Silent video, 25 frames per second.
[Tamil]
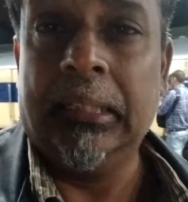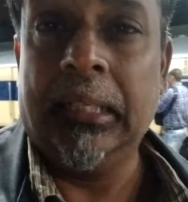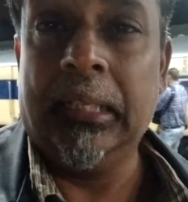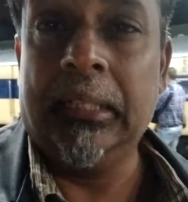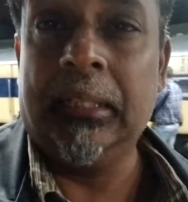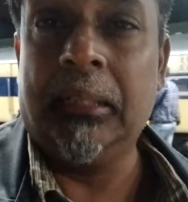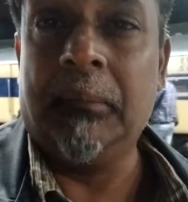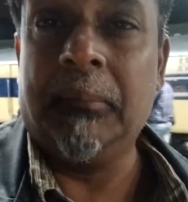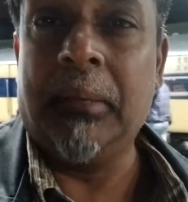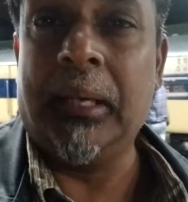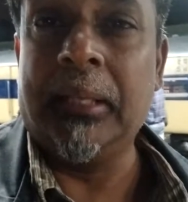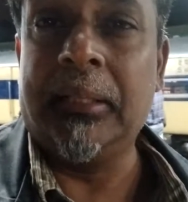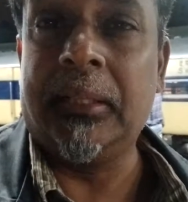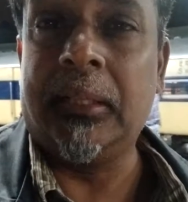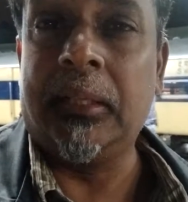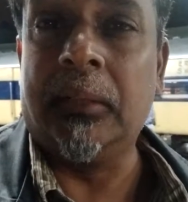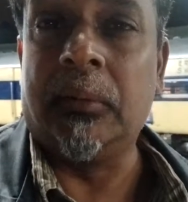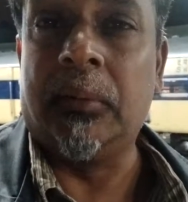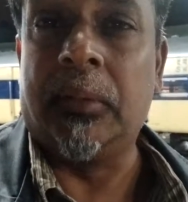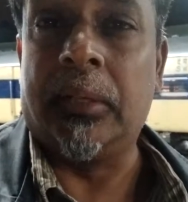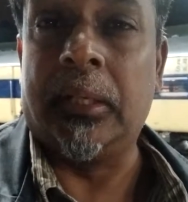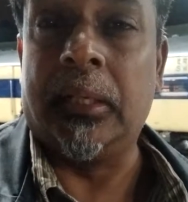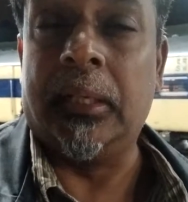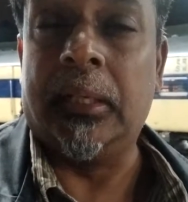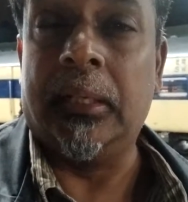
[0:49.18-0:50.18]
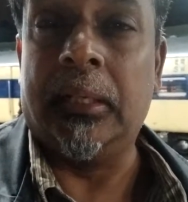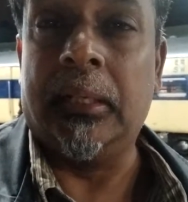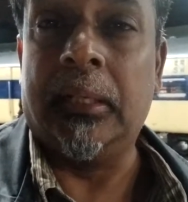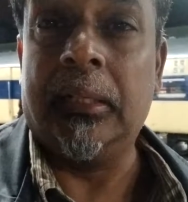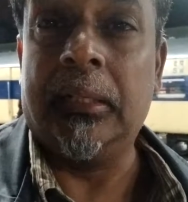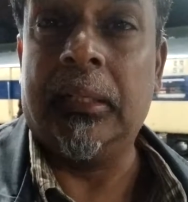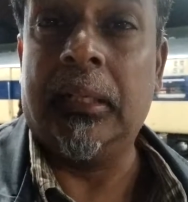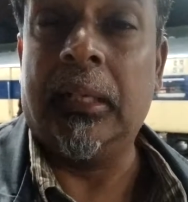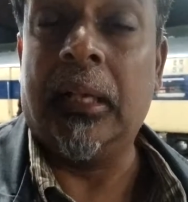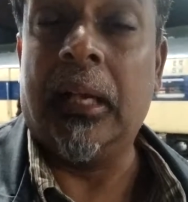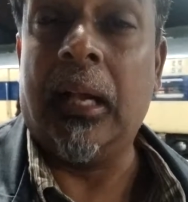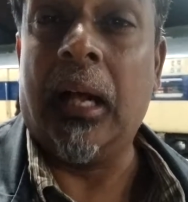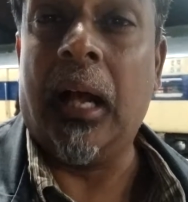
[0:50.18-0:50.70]
இந்த மாதிரி ஒரு
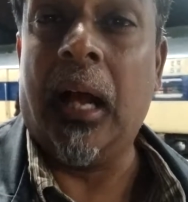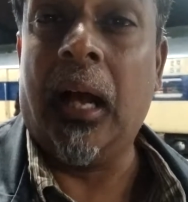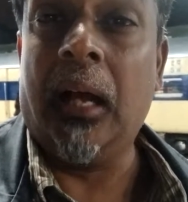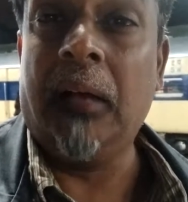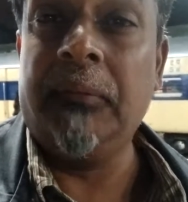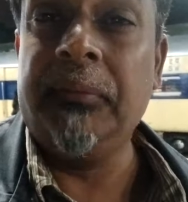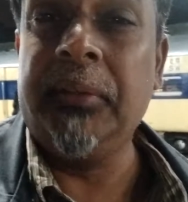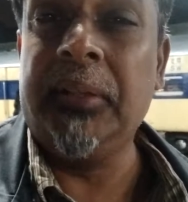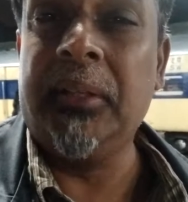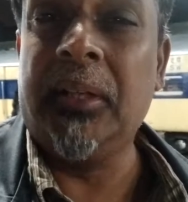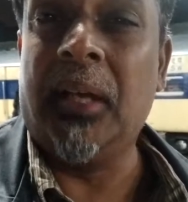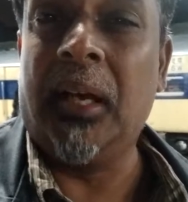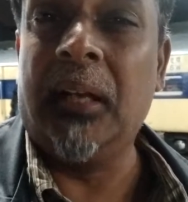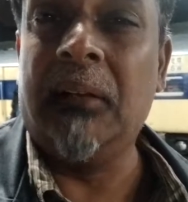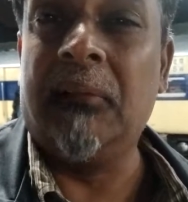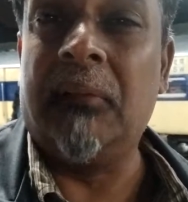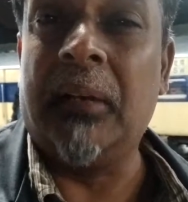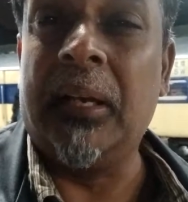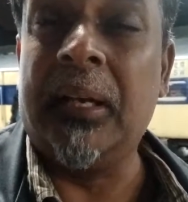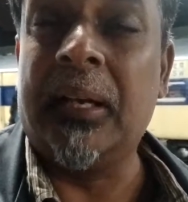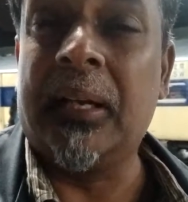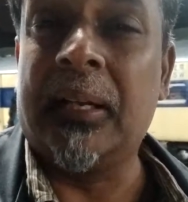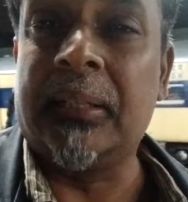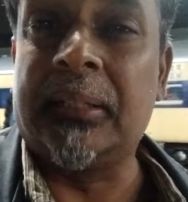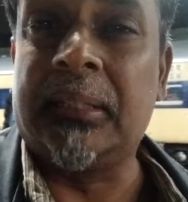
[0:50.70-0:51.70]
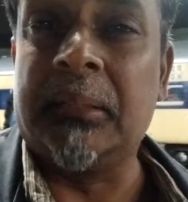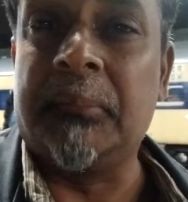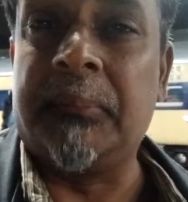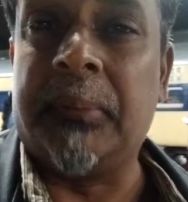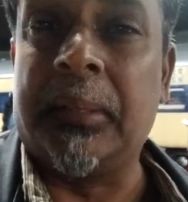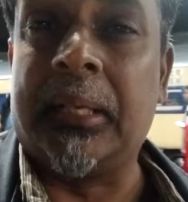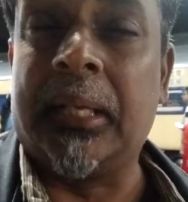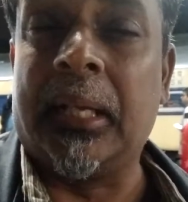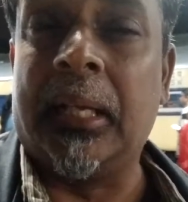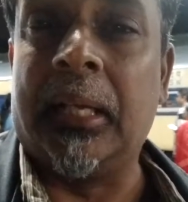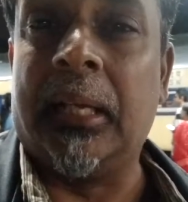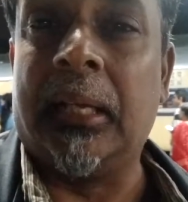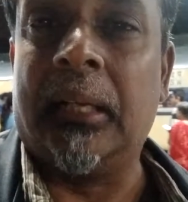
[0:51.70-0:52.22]
ஆவினால்
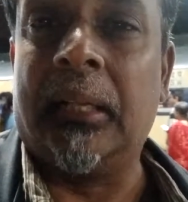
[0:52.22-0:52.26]
வழிநடத்தப்பட்ட